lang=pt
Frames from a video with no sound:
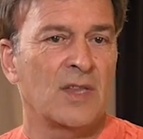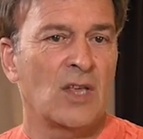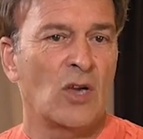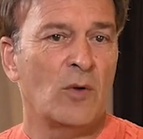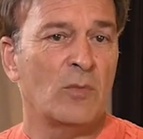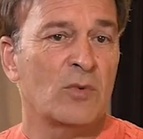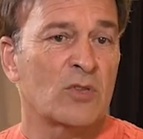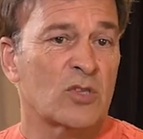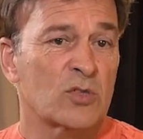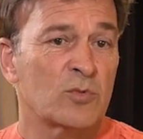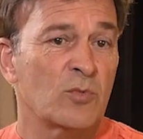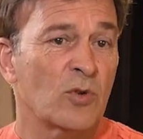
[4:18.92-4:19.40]

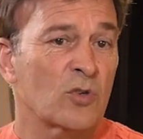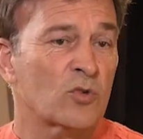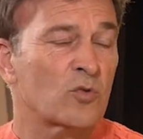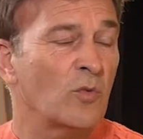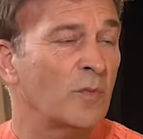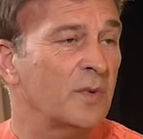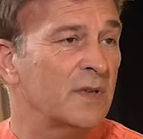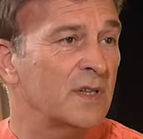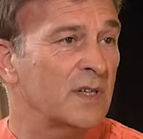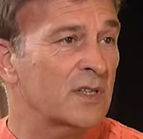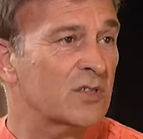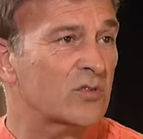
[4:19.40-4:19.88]
é uma das maiores
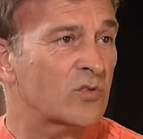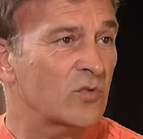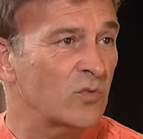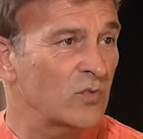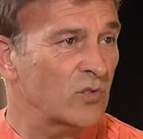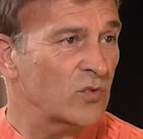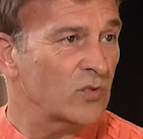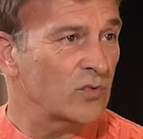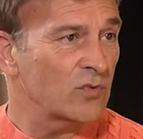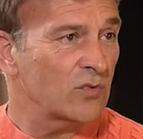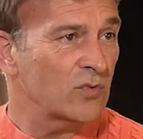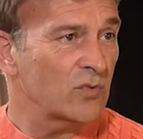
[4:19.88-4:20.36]
companhias do
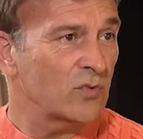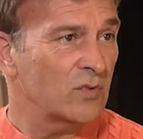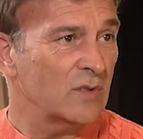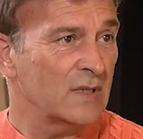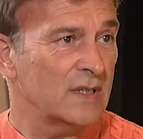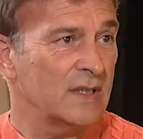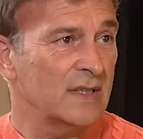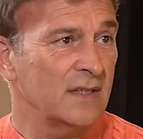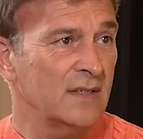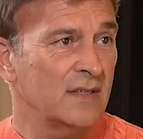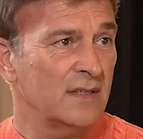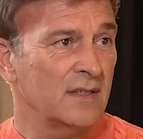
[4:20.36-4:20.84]

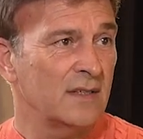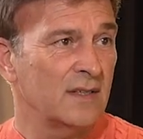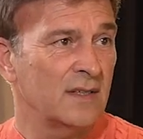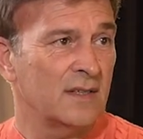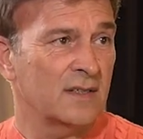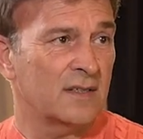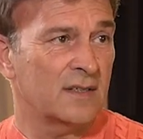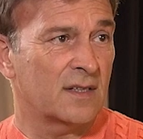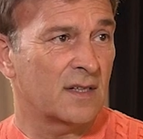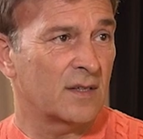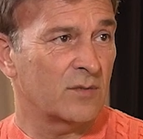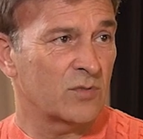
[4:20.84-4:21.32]
mundo,
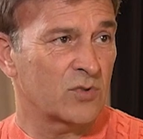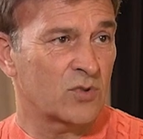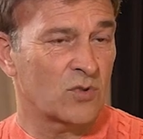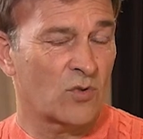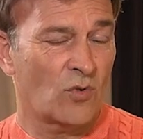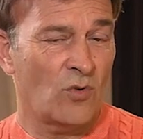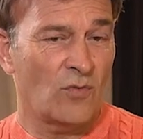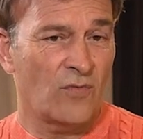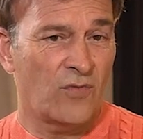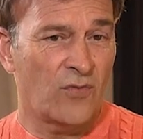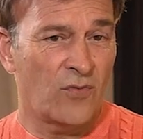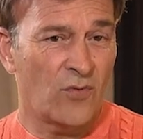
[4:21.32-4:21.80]
é, em termos
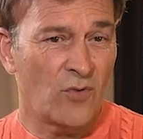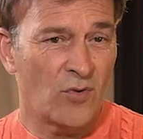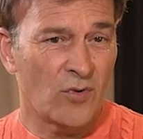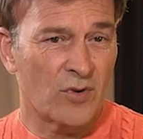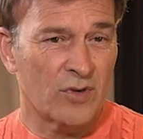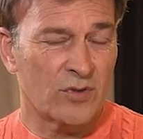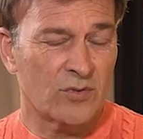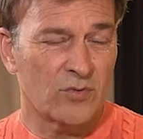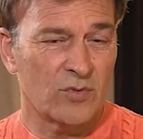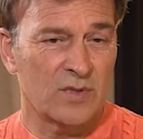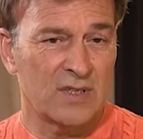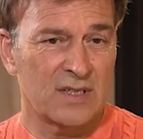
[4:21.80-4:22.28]
de
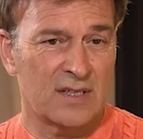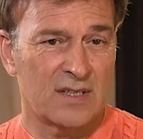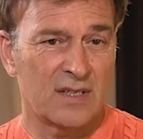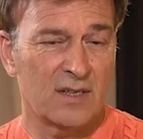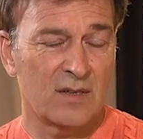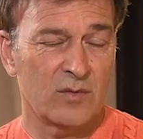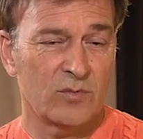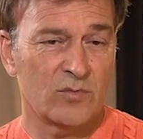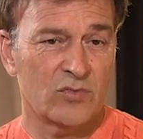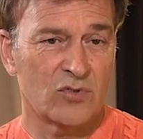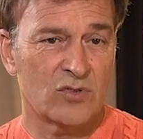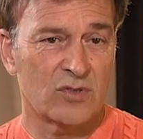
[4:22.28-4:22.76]
conforto, em
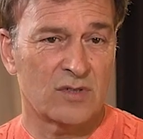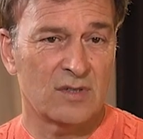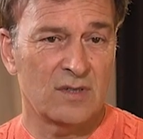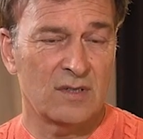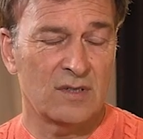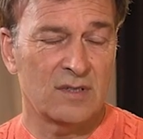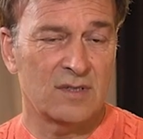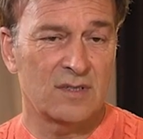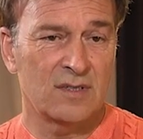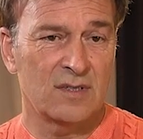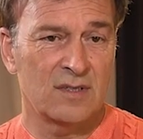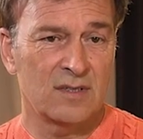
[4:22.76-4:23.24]
termos
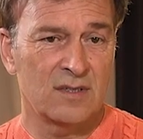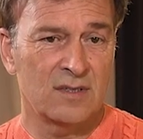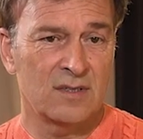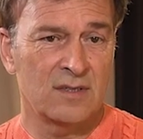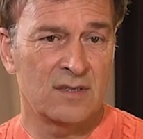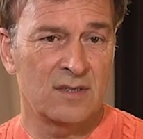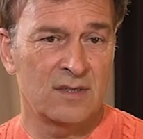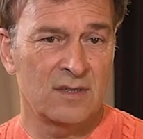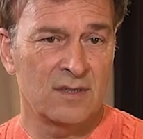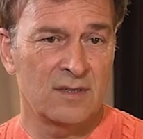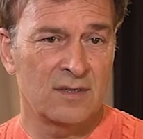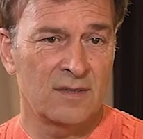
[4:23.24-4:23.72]
de, de,
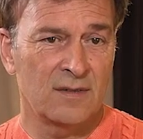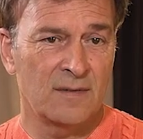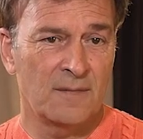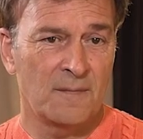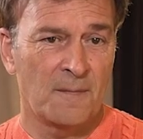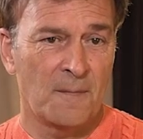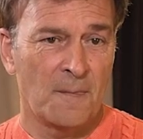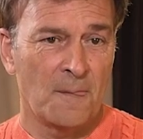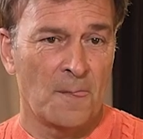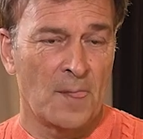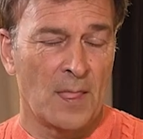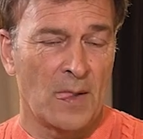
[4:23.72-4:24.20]

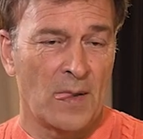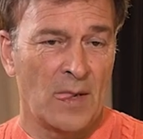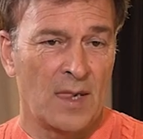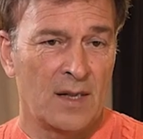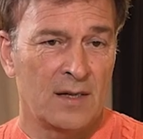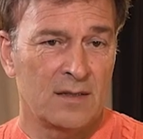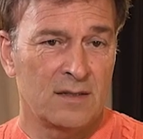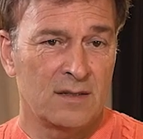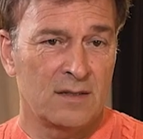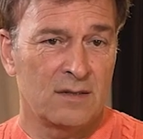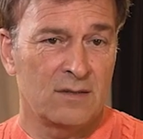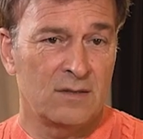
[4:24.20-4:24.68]

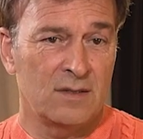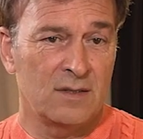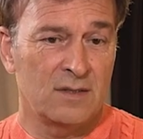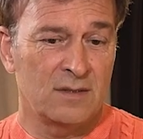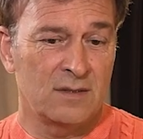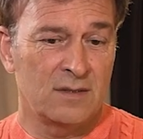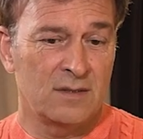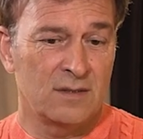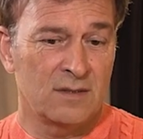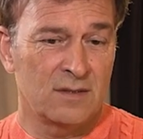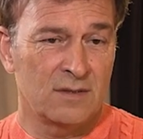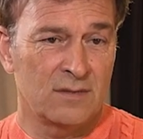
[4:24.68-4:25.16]

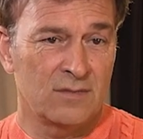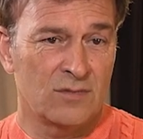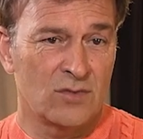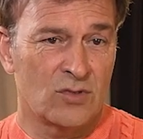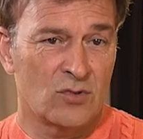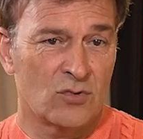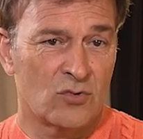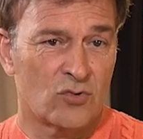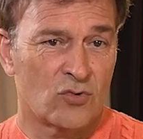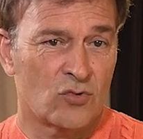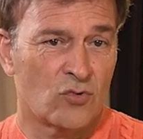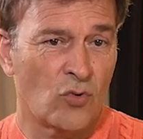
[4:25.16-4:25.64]
de,
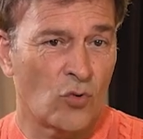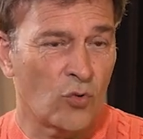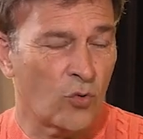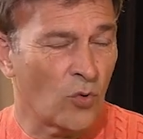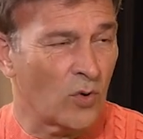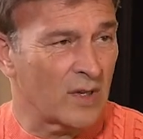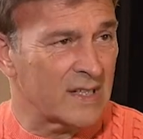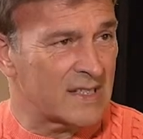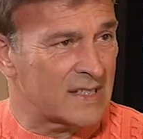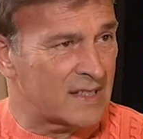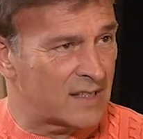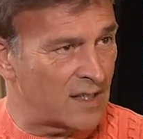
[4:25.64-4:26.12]
de todo
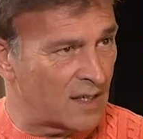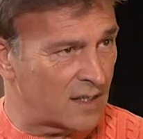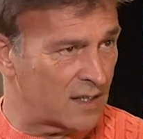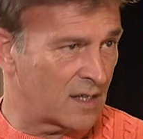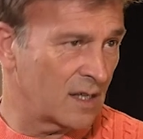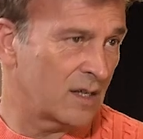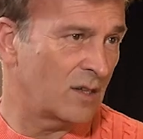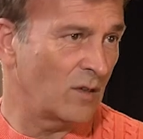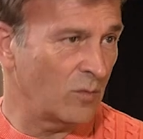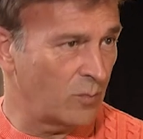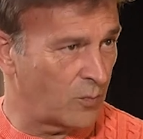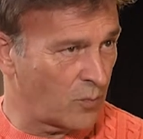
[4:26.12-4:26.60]
o lazer
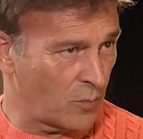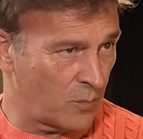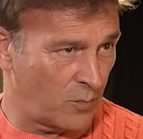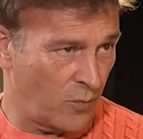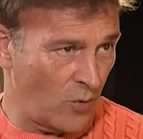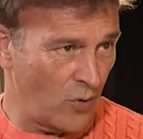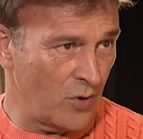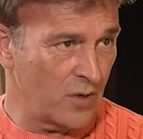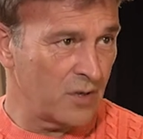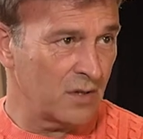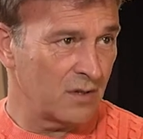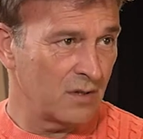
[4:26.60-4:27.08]
que aquilo
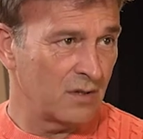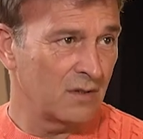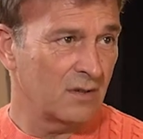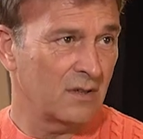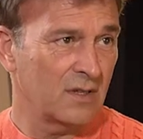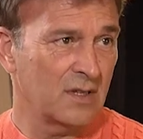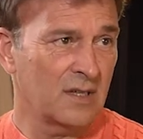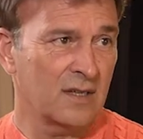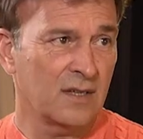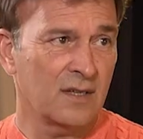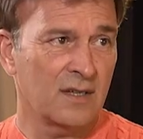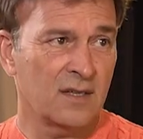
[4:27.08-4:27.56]
propõe.
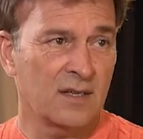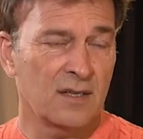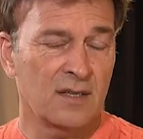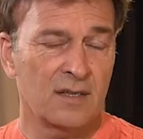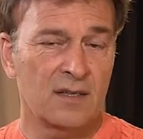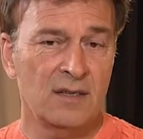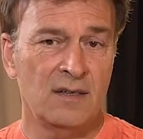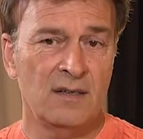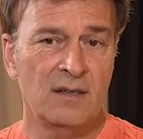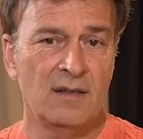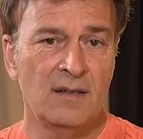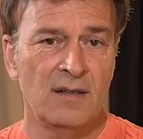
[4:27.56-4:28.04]

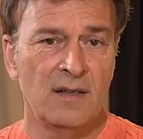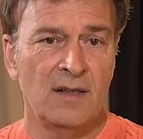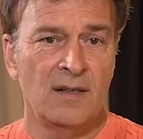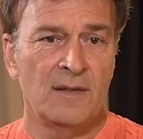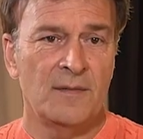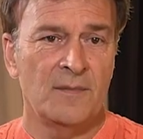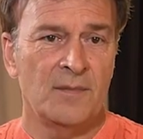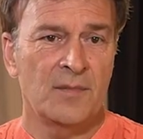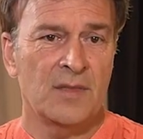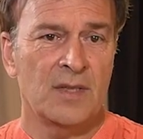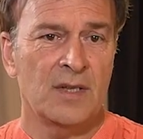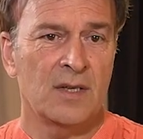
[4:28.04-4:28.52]
É,
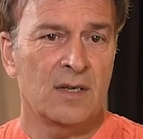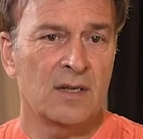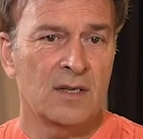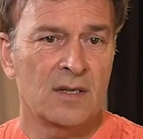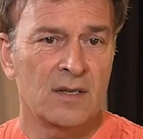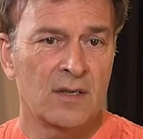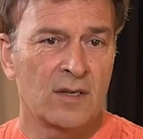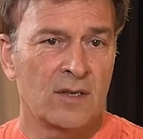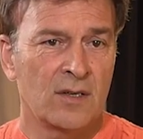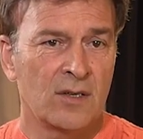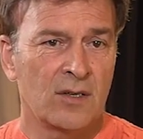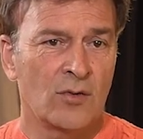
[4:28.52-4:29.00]

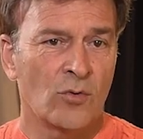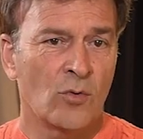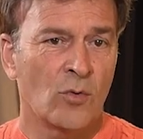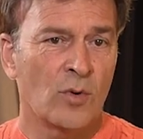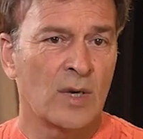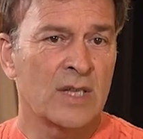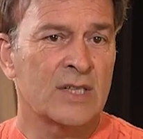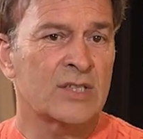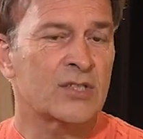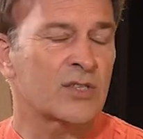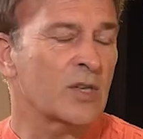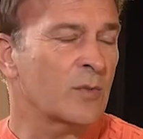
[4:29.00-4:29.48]
eh,
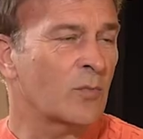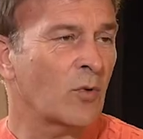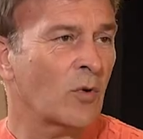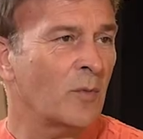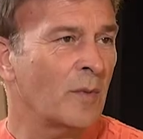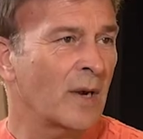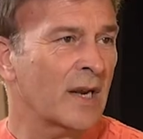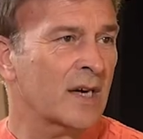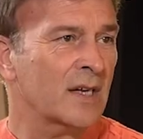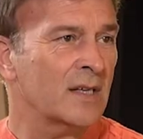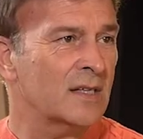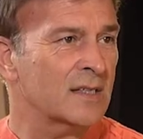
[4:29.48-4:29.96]
eu antes de ir para
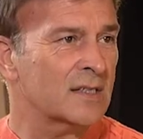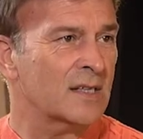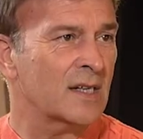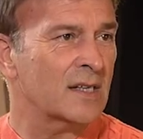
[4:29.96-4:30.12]
o barco nem